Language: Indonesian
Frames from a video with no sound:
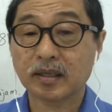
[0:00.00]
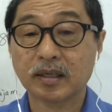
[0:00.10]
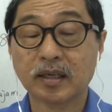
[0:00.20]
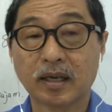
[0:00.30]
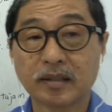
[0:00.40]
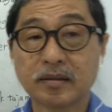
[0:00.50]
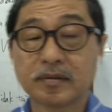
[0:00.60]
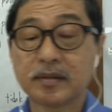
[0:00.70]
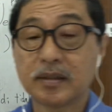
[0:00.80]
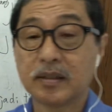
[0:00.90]
Ya kan?
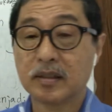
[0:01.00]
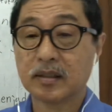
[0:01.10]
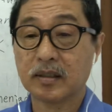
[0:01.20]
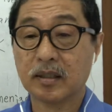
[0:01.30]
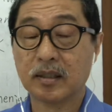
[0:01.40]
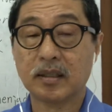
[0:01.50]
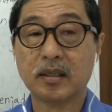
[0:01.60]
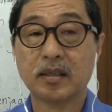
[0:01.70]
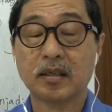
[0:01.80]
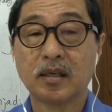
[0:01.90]
Jadi
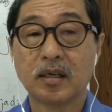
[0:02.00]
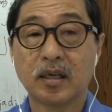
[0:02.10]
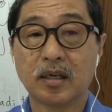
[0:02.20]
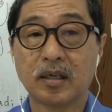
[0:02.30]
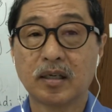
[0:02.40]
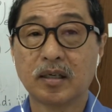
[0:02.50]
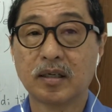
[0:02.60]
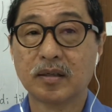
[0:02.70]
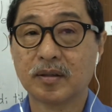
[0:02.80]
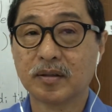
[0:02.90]

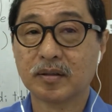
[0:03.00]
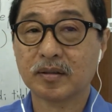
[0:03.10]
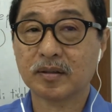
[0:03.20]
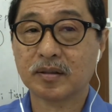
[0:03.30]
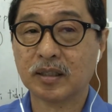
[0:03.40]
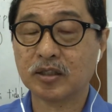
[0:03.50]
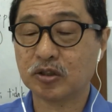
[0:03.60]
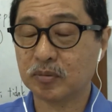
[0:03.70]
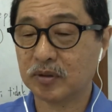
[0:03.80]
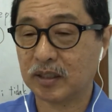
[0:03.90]
uh, jadi
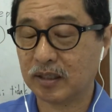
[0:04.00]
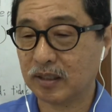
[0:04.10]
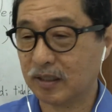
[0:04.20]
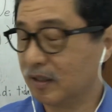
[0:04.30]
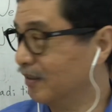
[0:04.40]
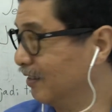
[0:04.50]
sebenarnya ya